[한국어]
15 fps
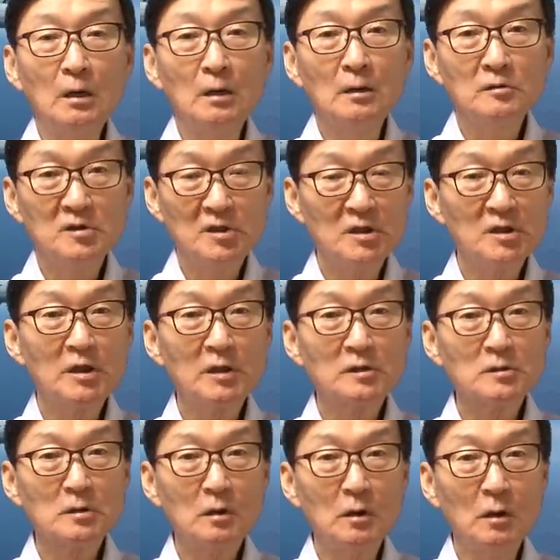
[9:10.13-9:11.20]

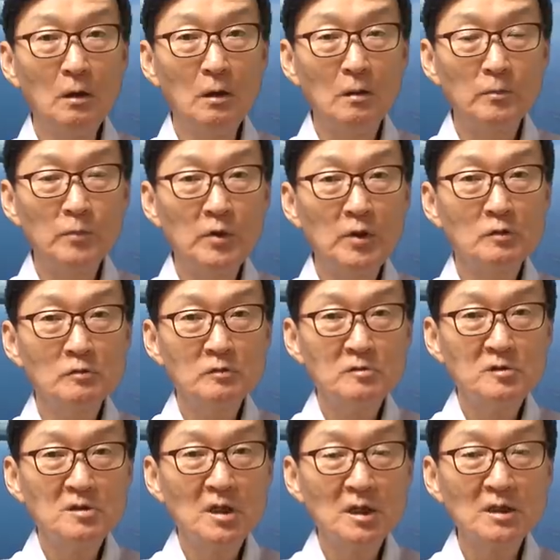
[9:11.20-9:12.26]
세계에서 미국
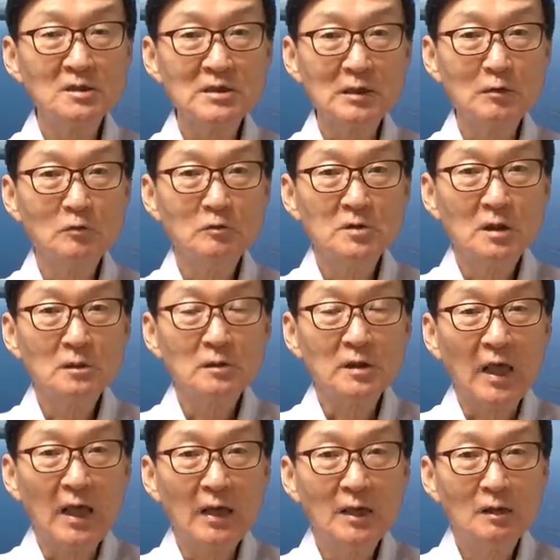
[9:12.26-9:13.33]
시장에 자동차를
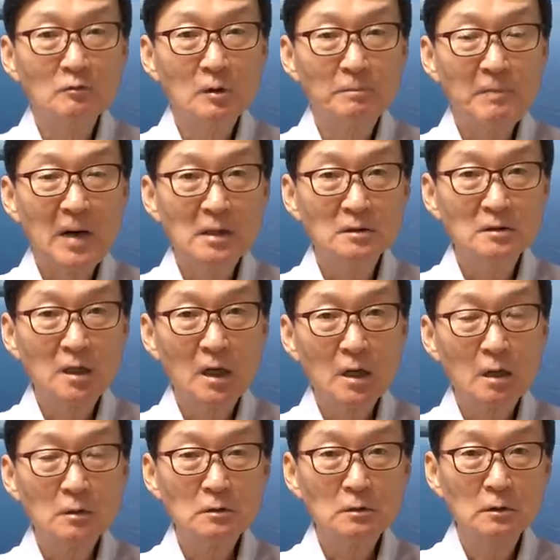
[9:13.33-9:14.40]
대량으로 파는
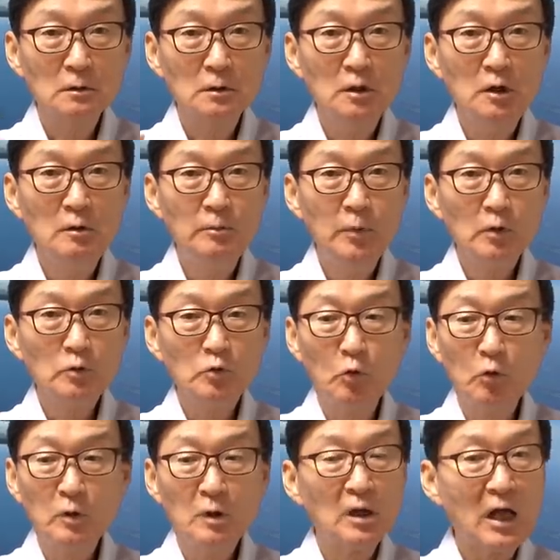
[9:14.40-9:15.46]
나라는 일본,
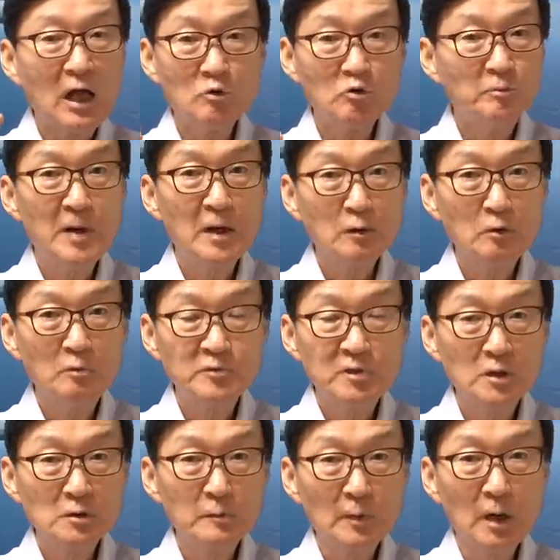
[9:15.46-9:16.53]
독일, 한국밖에 없지
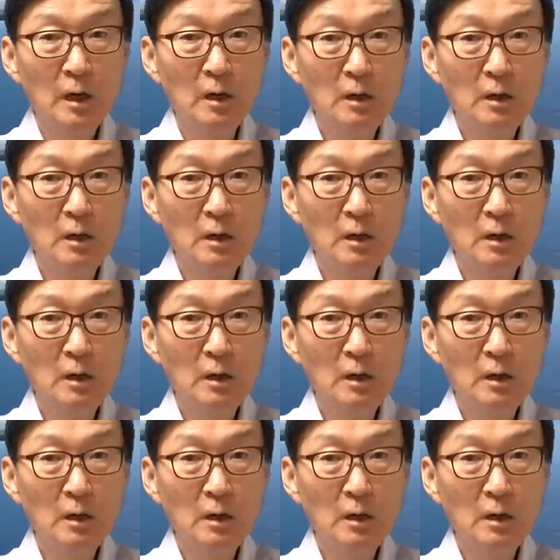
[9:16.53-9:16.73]
않습니까?